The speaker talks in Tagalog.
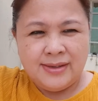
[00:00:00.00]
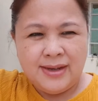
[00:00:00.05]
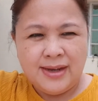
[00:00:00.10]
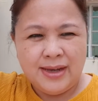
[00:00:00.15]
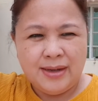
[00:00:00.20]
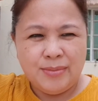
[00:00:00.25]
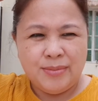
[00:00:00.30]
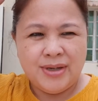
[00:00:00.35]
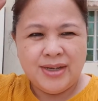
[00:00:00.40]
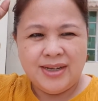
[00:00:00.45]

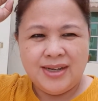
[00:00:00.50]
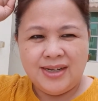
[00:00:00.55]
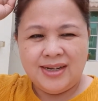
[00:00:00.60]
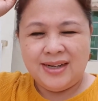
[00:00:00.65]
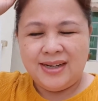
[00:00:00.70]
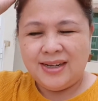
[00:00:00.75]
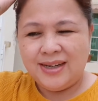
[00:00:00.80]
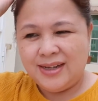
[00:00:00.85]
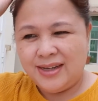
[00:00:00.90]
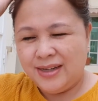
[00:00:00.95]
Hi mga
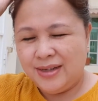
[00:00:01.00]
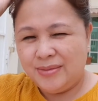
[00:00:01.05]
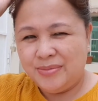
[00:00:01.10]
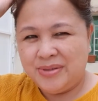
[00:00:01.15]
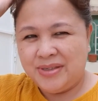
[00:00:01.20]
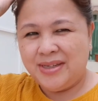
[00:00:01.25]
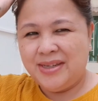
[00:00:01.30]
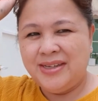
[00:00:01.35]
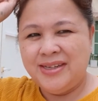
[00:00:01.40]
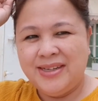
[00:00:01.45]

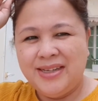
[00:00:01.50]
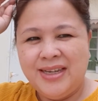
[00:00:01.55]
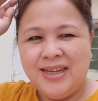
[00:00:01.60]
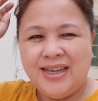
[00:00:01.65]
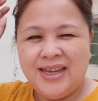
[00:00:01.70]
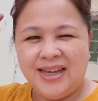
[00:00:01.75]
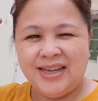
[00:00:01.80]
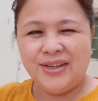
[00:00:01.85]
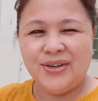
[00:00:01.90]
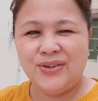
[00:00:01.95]
loves.
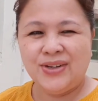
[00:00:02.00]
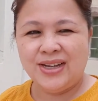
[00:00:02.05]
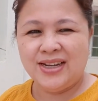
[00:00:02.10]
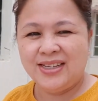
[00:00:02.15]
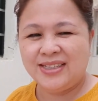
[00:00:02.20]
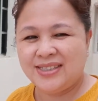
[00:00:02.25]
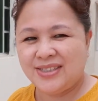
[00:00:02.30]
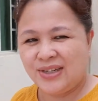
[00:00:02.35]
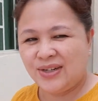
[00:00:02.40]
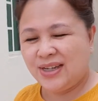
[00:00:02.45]
Ayun,
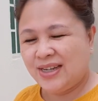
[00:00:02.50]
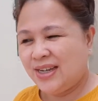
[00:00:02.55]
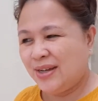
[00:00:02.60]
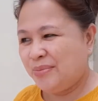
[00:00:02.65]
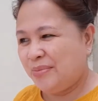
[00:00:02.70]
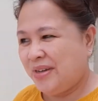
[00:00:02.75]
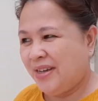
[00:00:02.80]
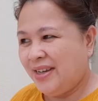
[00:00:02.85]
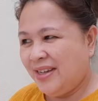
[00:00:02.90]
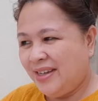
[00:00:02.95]
alis ulit
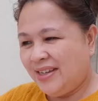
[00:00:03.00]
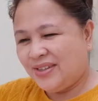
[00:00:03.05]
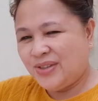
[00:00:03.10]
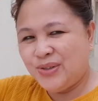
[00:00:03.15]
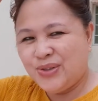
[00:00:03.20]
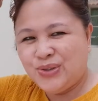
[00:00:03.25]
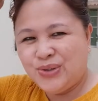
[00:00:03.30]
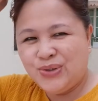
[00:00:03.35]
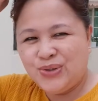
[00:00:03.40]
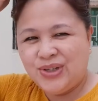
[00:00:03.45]
kami. At
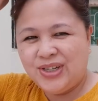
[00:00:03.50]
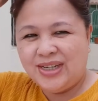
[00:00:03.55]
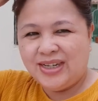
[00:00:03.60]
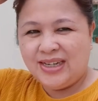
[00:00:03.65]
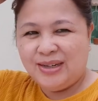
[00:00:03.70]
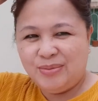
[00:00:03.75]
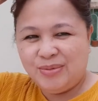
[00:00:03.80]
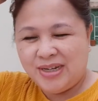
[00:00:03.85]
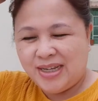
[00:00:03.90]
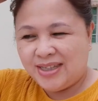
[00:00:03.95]
susundin na
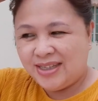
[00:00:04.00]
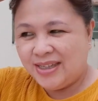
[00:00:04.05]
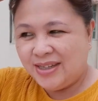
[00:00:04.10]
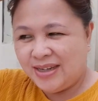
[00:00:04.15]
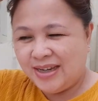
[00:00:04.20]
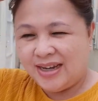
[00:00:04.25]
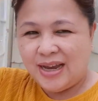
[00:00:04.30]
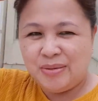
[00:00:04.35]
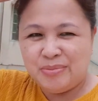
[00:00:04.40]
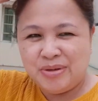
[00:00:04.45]
namin
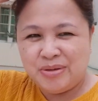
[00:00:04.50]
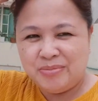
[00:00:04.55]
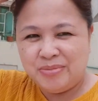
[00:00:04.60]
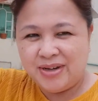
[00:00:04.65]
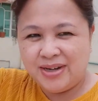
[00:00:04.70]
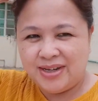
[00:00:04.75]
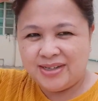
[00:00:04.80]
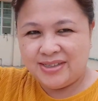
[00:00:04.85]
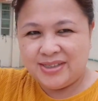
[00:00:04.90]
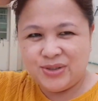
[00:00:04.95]
ating, ang aming
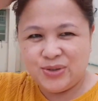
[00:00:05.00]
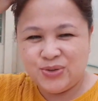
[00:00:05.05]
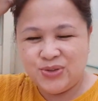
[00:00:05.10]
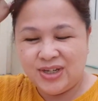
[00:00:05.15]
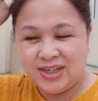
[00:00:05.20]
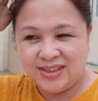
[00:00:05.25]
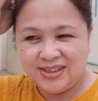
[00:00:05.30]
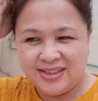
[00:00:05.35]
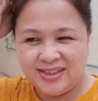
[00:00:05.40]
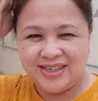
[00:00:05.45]
mga
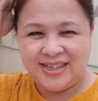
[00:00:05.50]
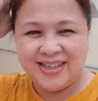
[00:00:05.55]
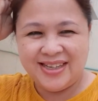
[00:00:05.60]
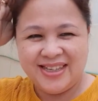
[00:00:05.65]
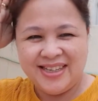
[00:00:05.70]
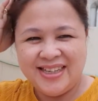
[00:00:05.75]
estudyante.